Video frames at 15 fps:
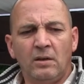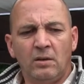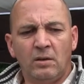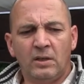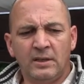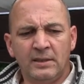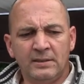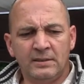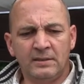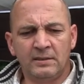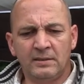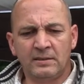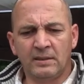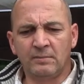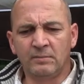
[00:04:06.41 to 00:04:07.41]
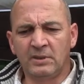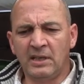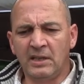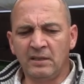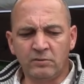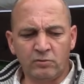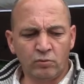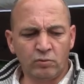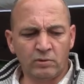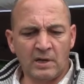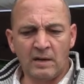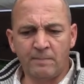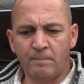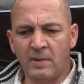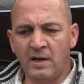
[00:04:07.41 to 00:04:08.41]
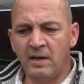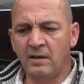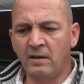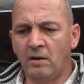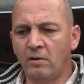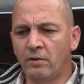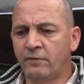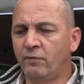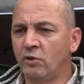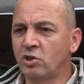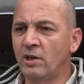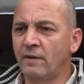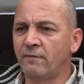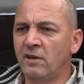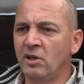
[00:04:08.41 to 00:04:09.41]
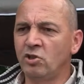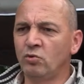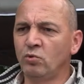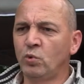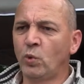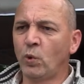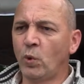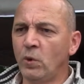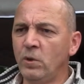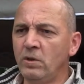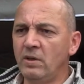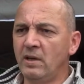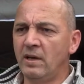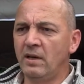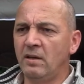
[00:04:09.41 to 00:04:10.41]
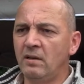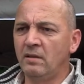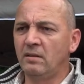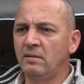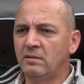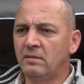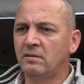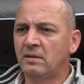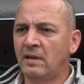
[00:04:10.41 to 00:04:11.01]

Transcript: Und im Gegenzug hat man aus wirtschaftlichen Gründen